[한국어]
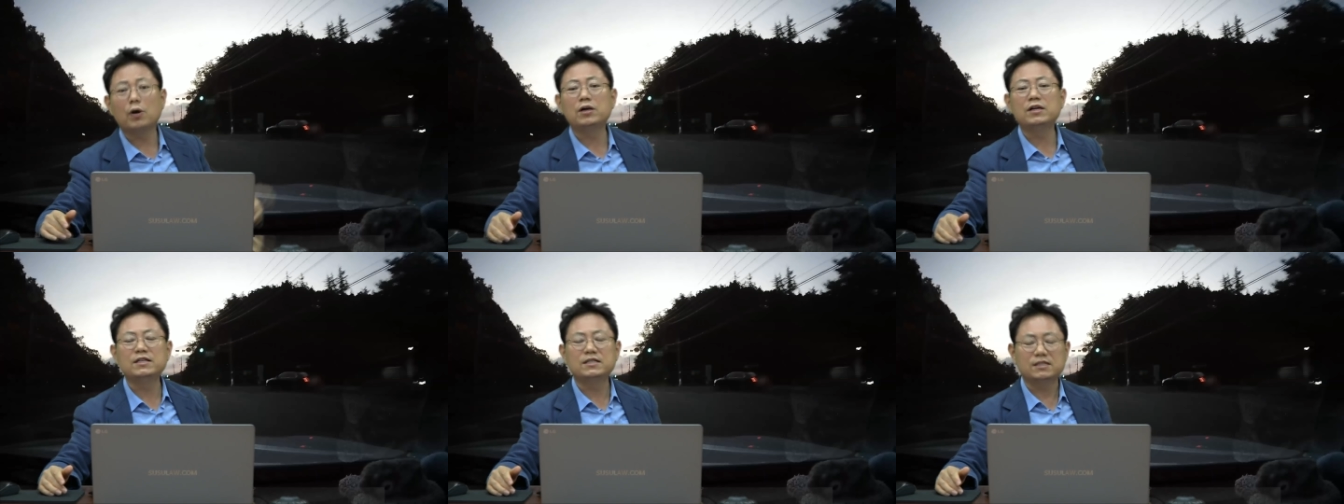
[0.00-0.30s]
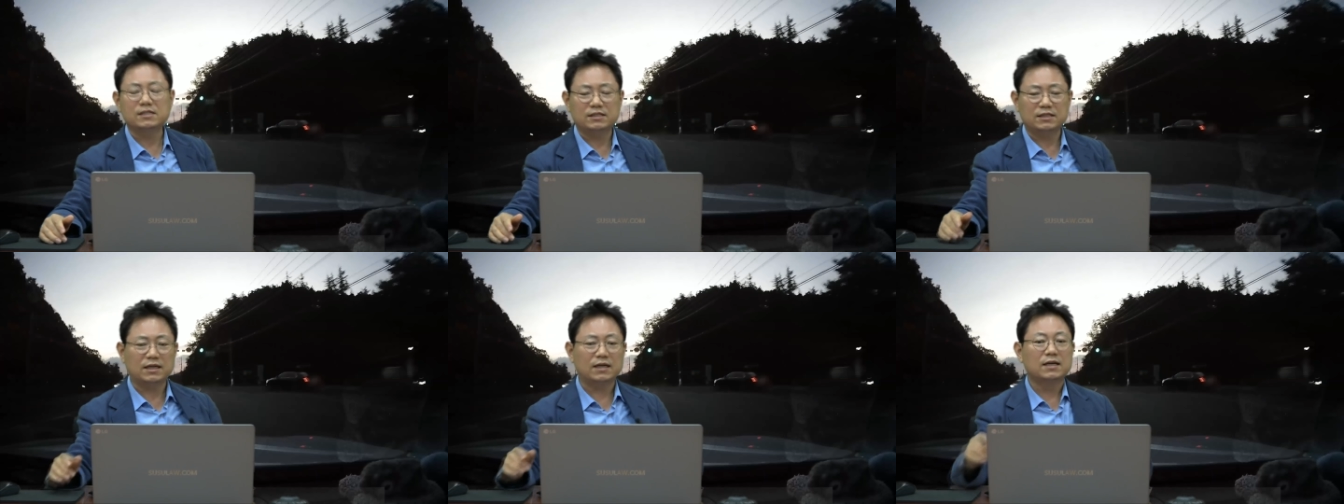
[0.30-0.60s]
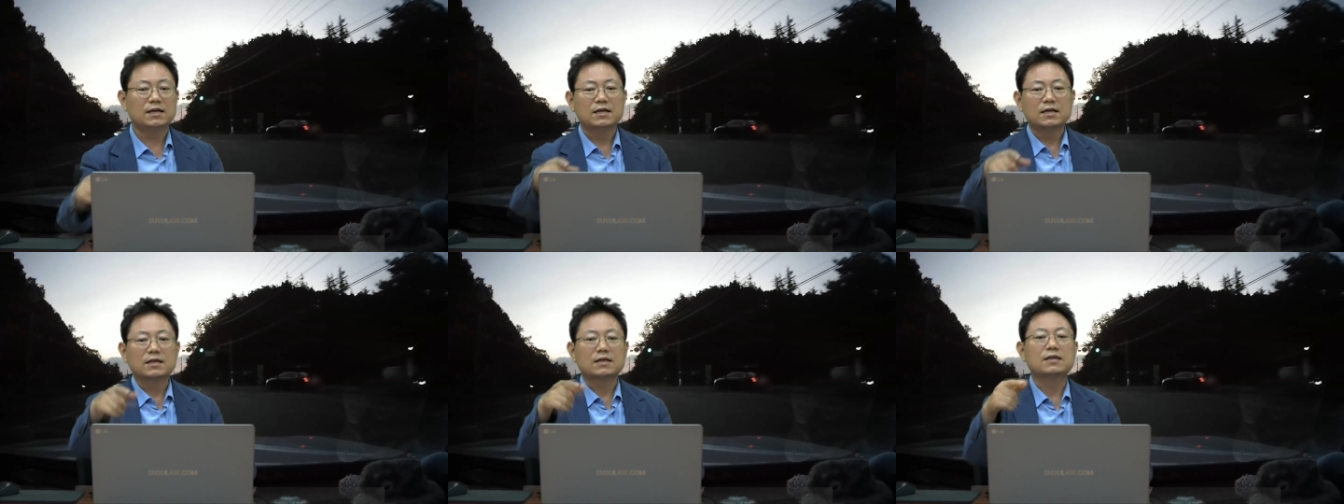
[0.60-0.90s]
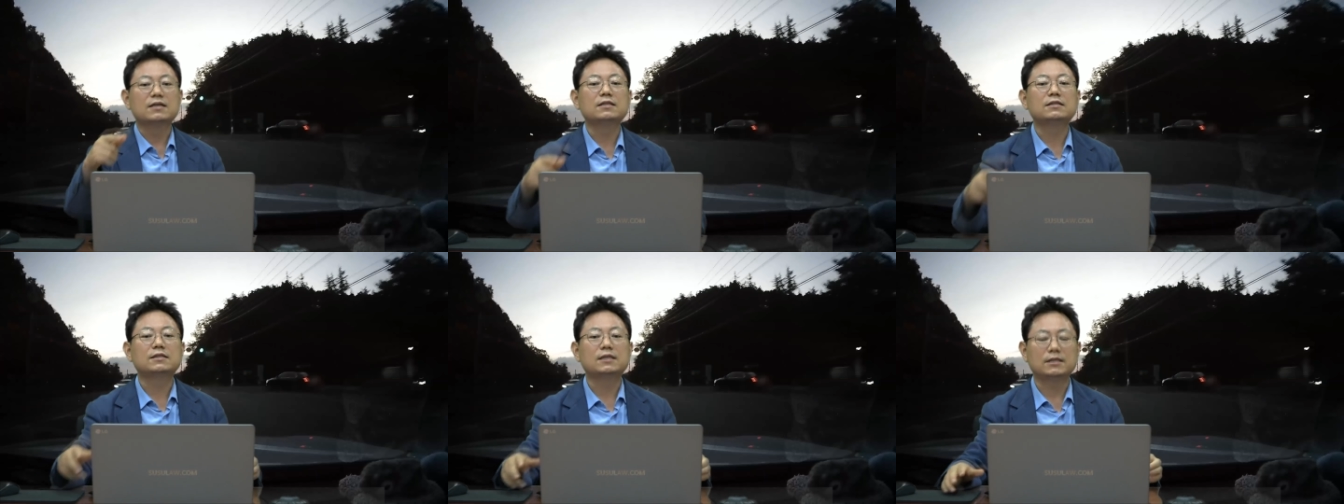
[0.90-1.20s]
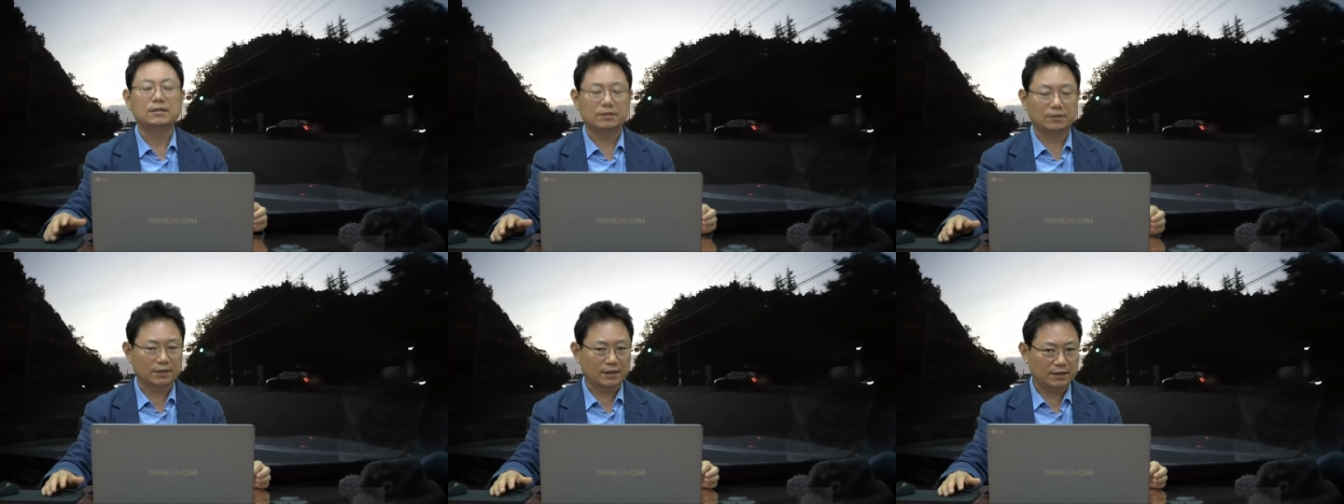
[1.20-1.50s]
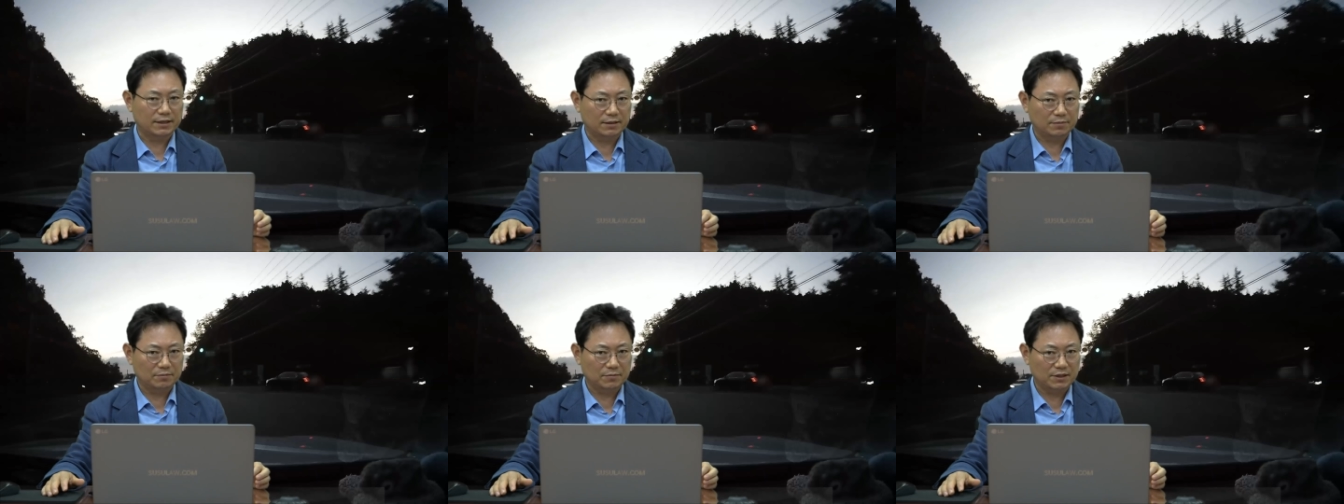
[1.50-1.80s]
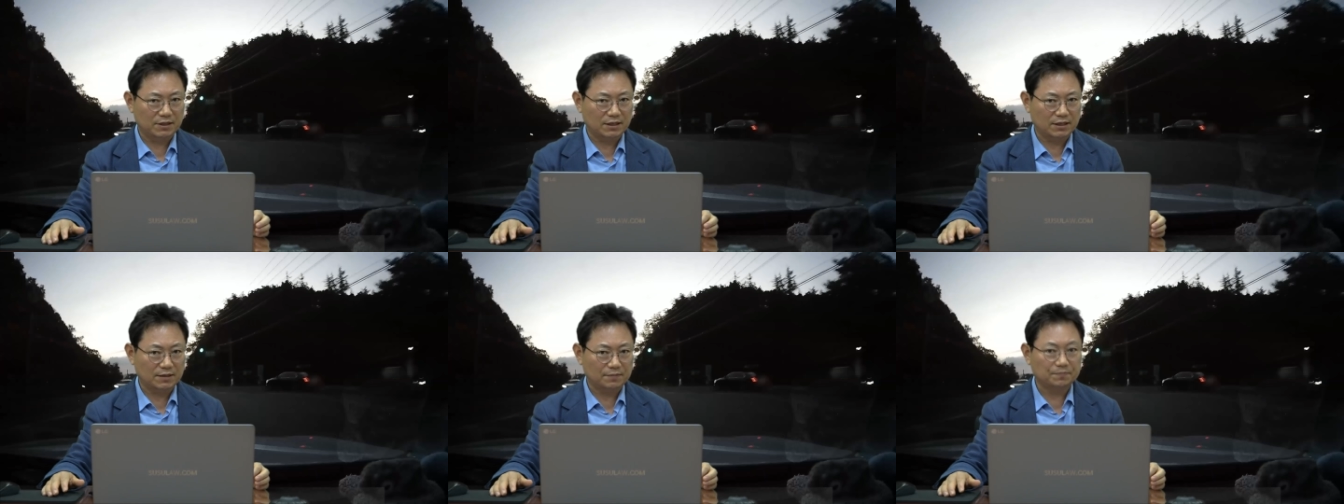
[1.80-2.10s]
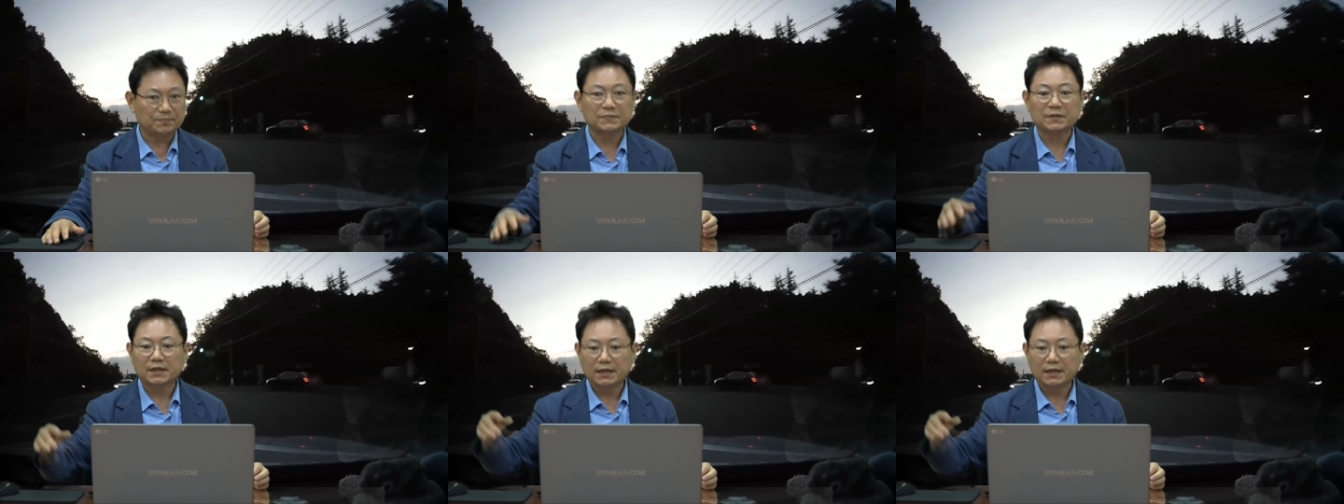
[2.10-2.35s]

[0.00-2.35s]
멀리 있을 때 그때 들어가야 됩니다.